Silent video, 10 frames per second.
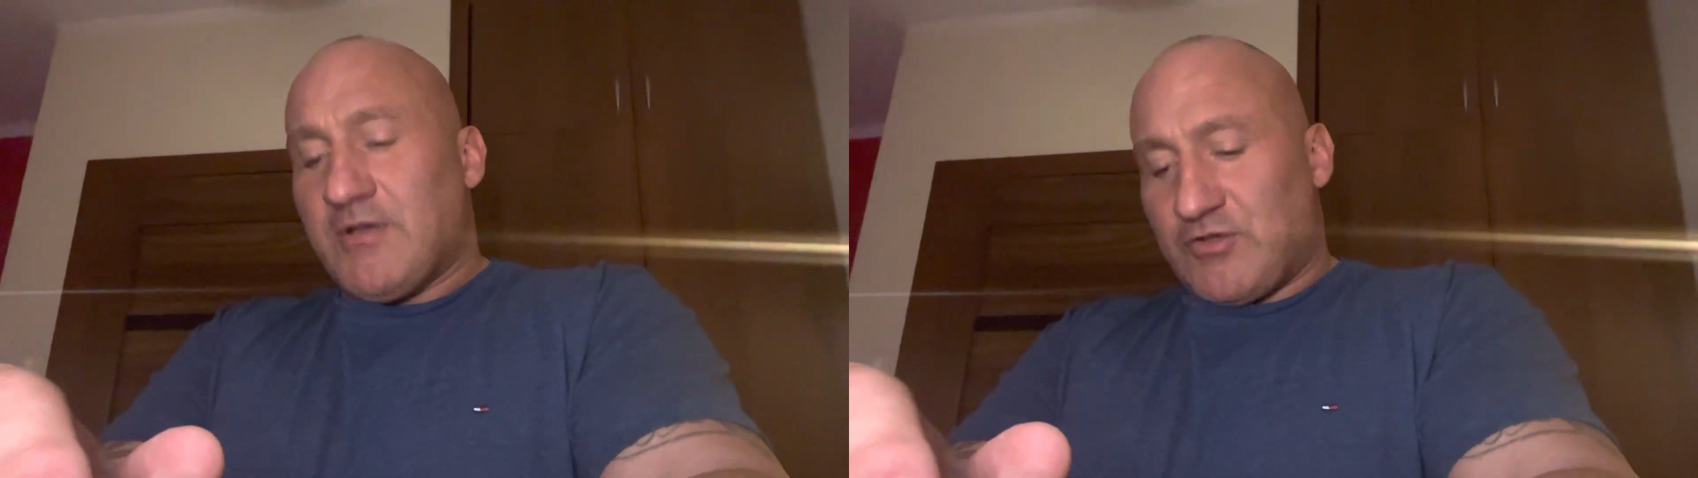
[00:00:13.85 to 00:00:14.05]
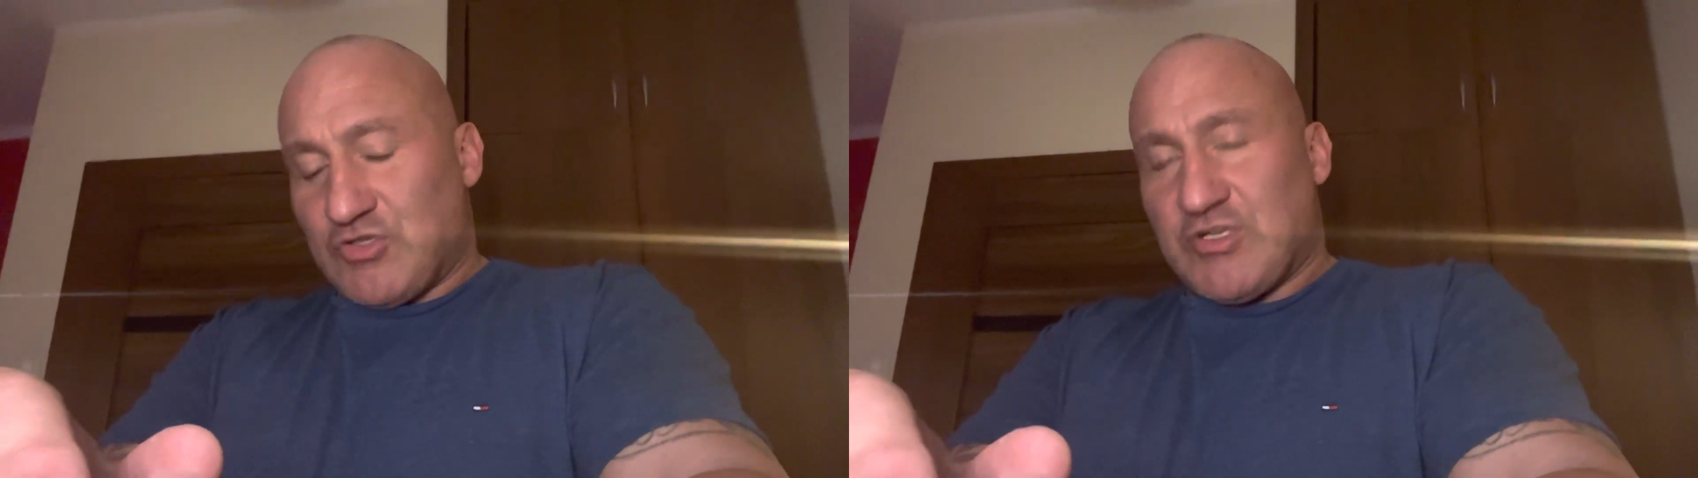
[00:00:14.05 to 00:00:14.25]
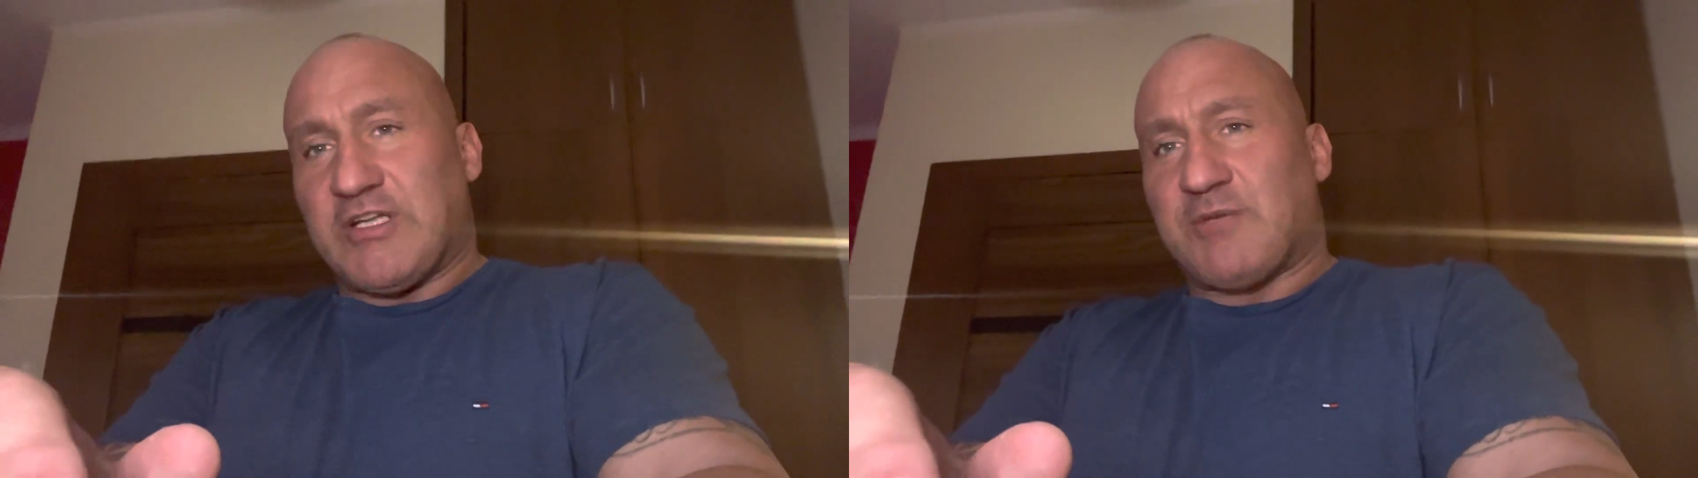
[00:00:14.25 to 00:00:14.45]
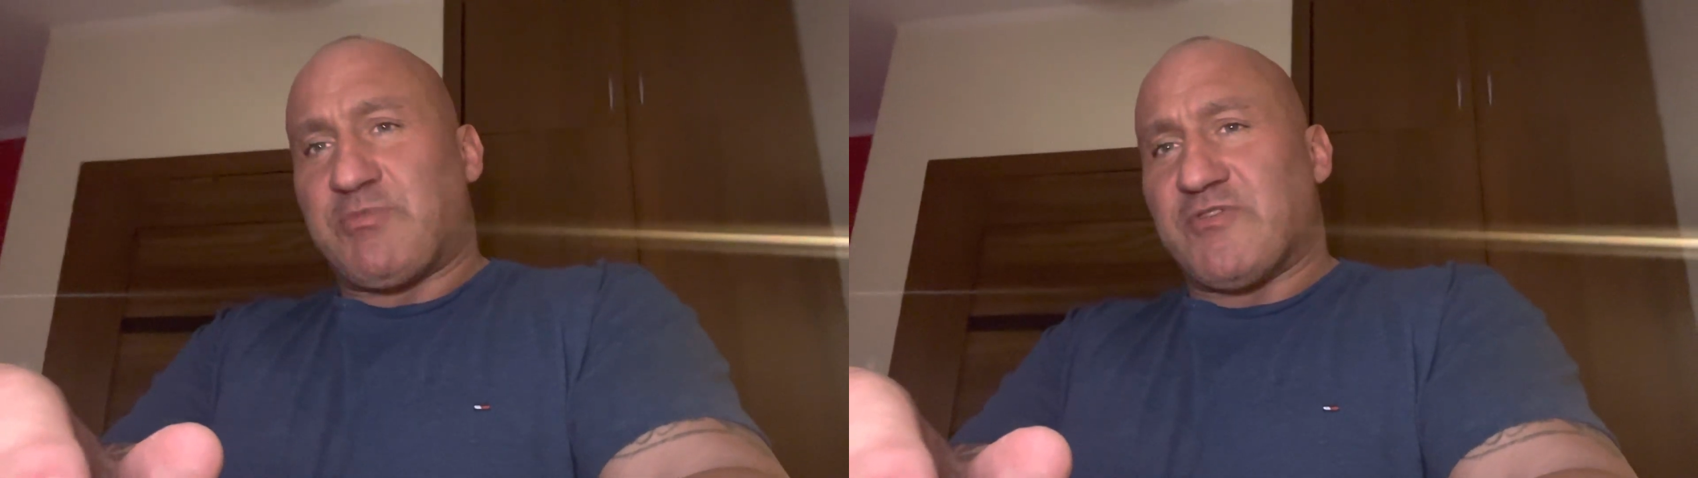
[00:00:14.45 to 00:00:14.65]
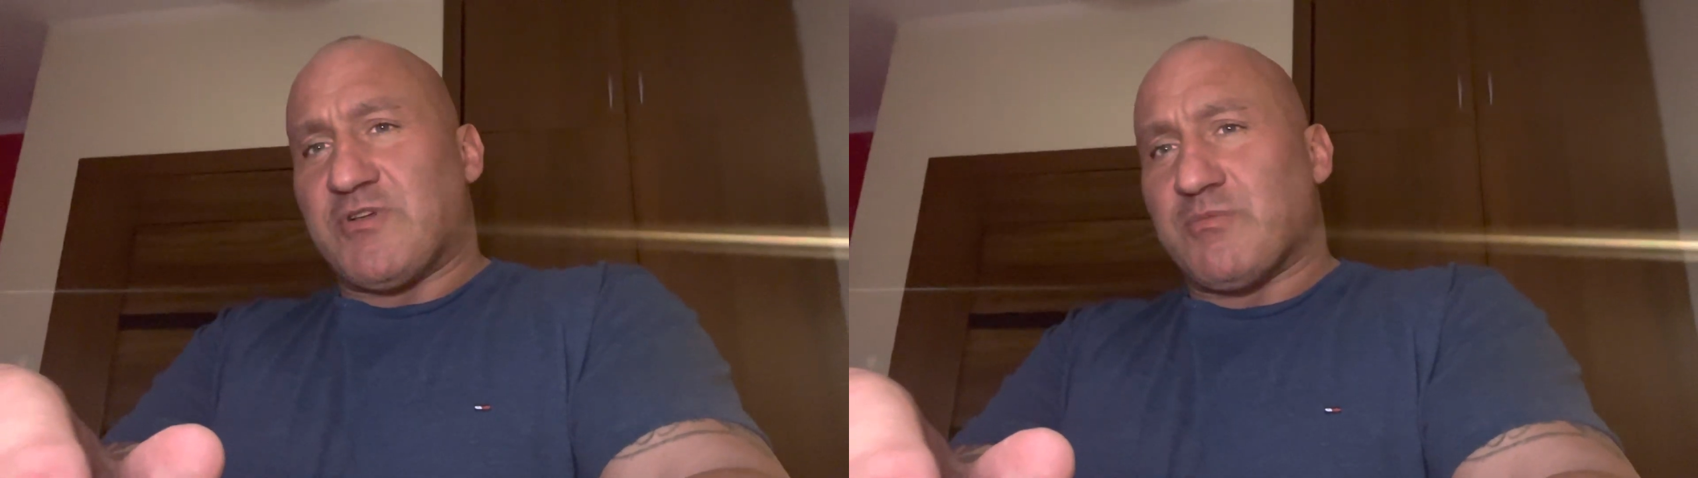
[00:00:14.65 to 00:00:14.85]
Krzyżaniak
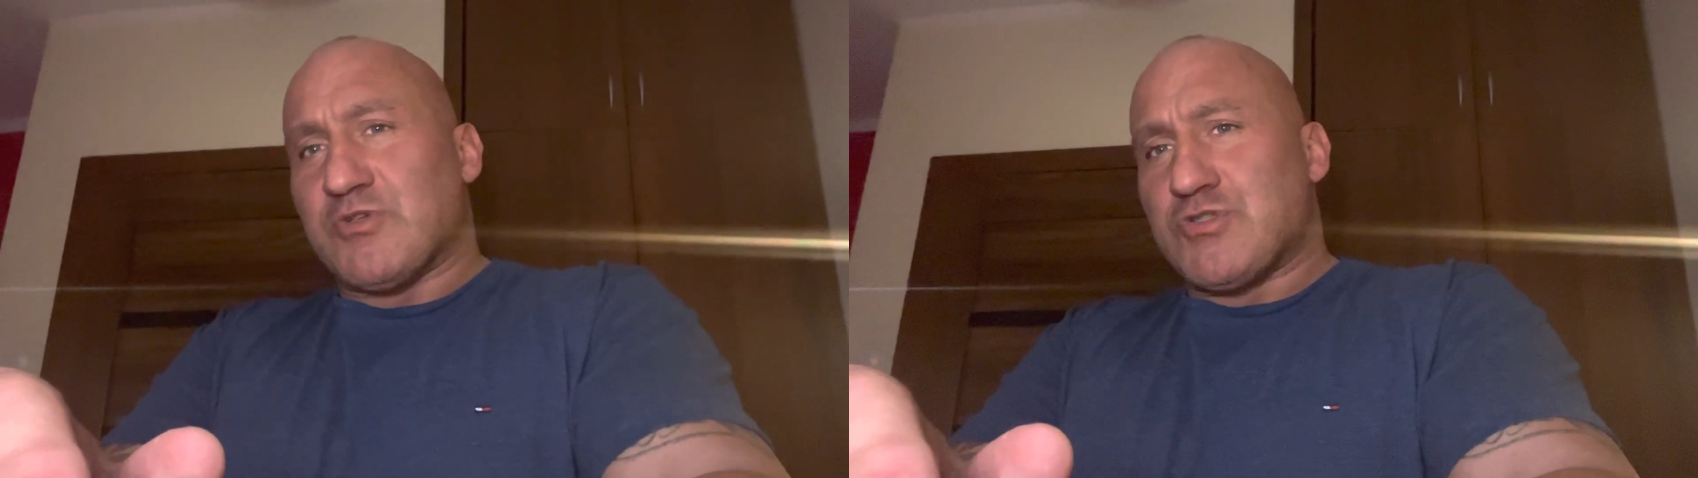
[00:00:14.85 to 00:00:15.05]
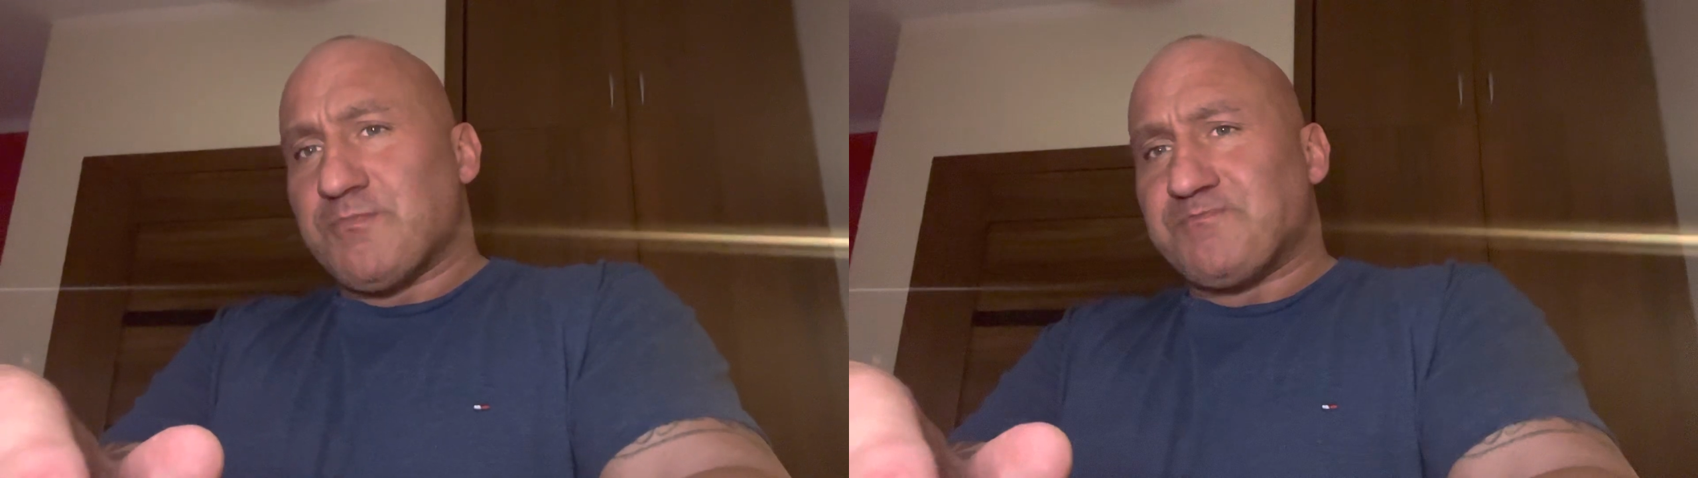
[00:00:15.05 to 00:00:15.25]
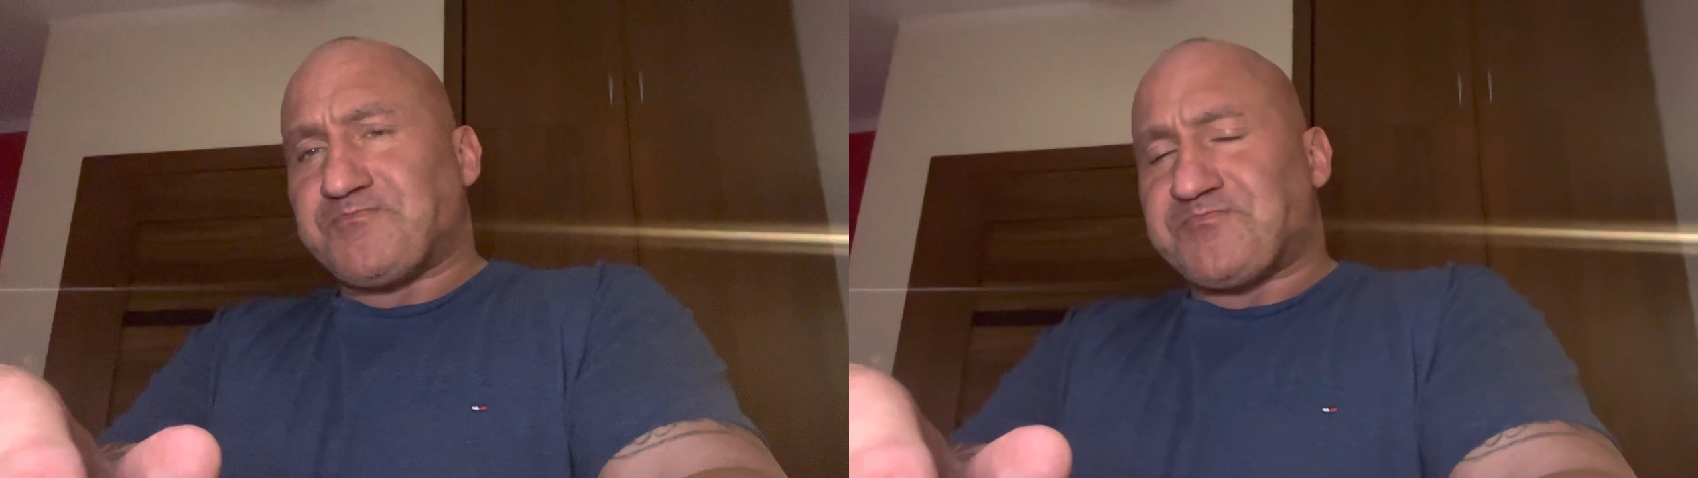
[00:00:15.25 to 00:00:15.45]
powinien być